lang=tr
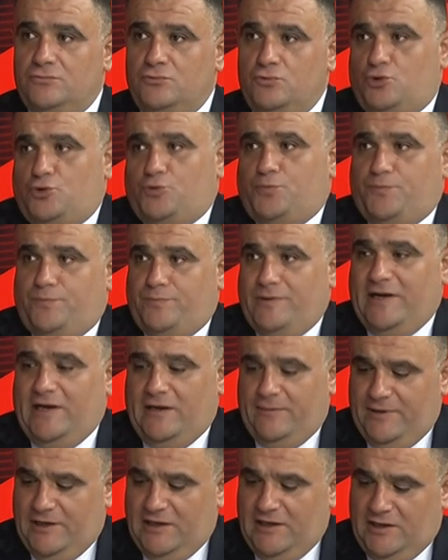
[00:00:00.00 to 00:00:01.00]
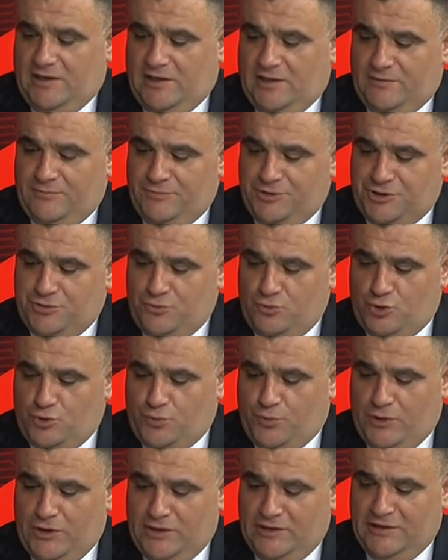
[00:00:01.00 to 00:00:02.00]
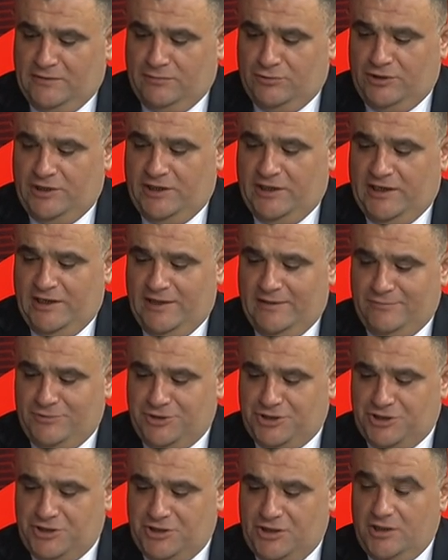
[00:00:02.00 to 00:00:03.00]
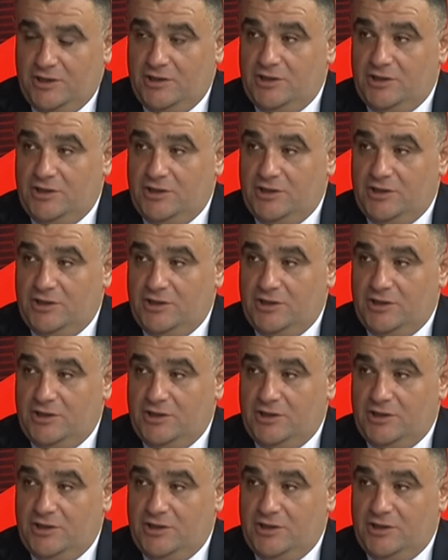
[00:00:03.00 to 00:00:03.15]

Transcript: 3 e, beraberlik almış, 3 puanla buraya gelmiş,